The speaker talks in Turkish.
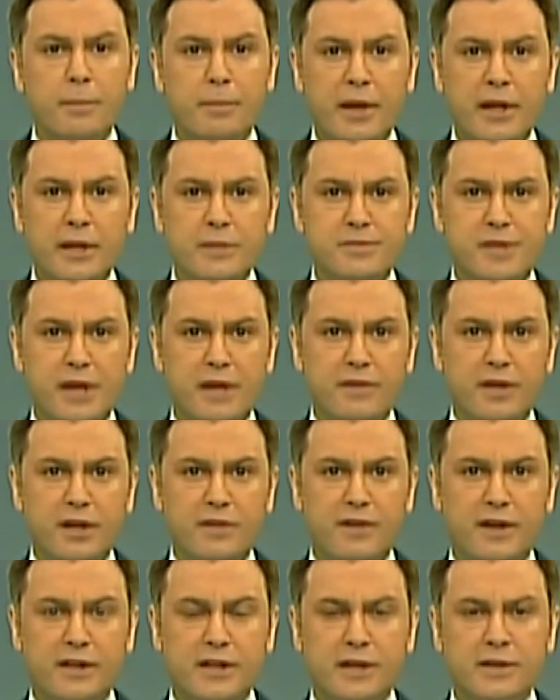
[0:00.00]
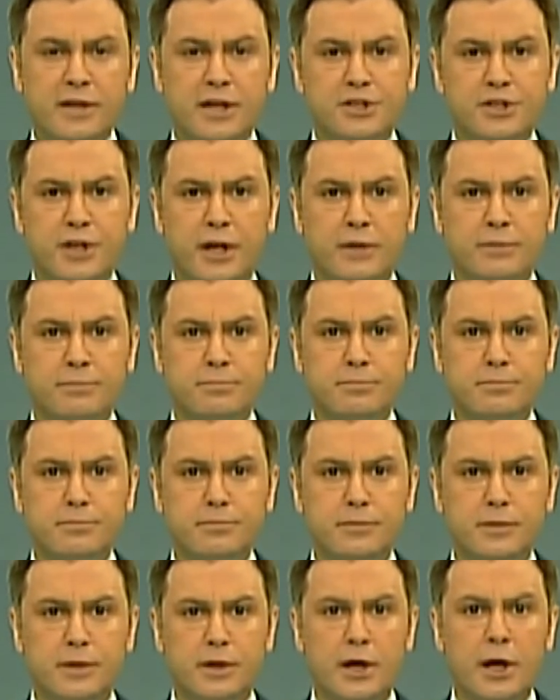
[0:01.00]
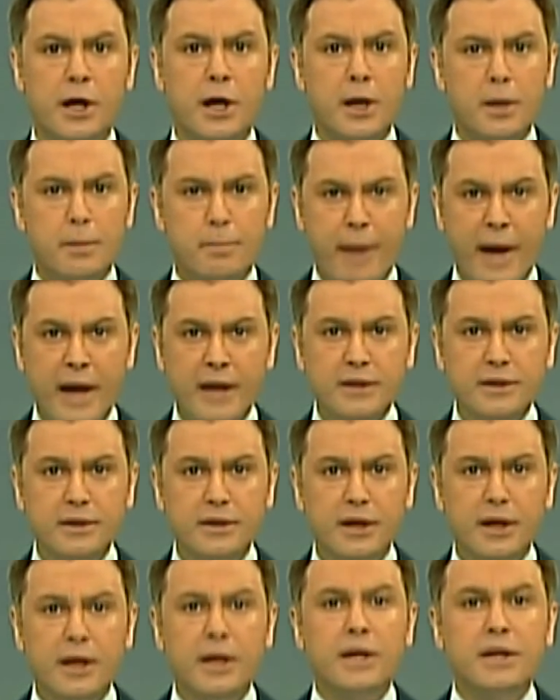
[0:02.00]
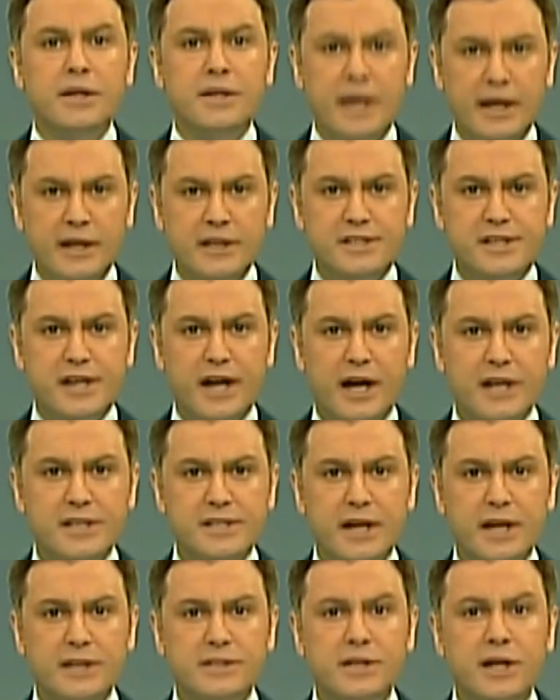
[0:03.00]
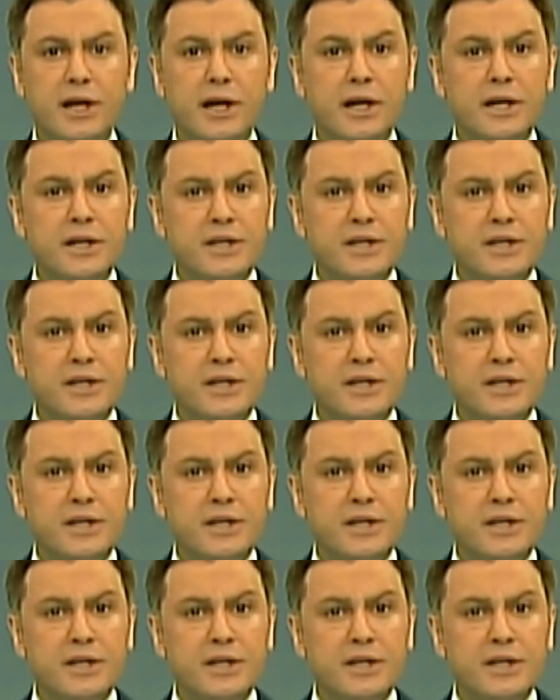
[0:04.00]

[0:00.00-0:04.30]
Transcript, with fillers: Benim sevgili vatandaşlarım, ben yeni siyaset,